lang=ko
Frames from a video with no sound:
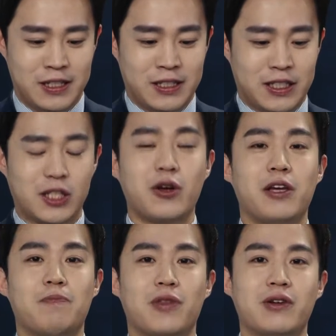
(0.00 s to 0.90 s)
자, 저희
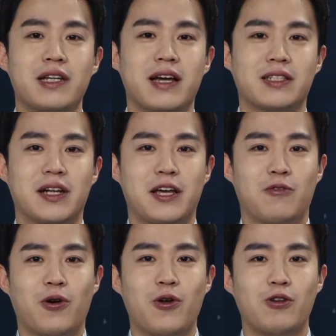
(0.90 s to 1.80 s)
현장 엑스레이
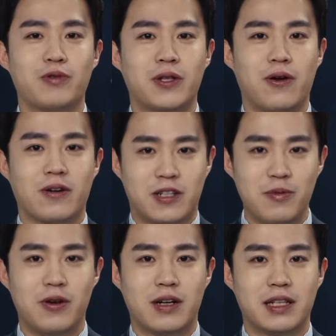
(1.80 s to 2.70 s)
월요일부터
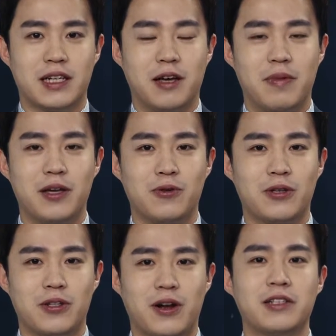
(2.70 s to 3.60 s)
금요일까지 매일 오전
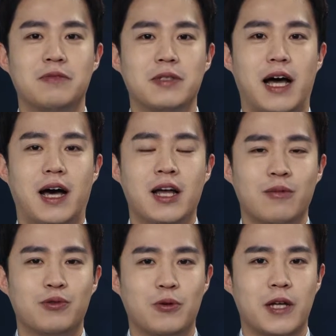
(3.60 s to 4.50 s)
11시입니다.
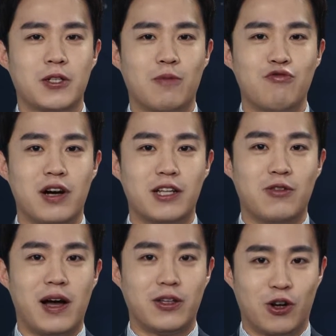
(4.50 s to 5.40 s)
부동산
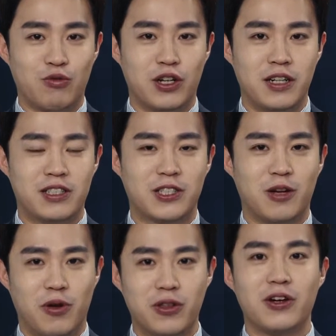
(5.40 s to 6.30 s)
전문가들과 여러분을 직접
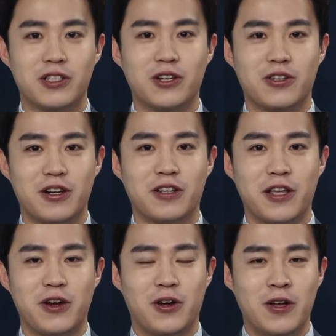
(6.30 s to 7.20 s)
연결시켜
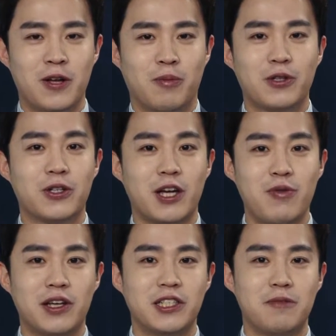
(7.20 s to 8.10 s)
드리는데요. 먼저
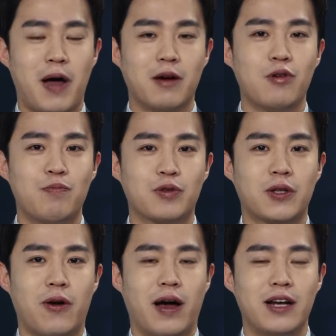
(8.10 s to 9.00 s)
참여하시는
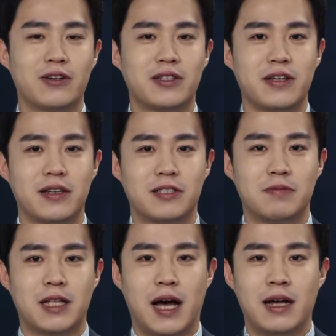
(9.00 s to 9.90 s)
방법부터 알려드리겠습니다.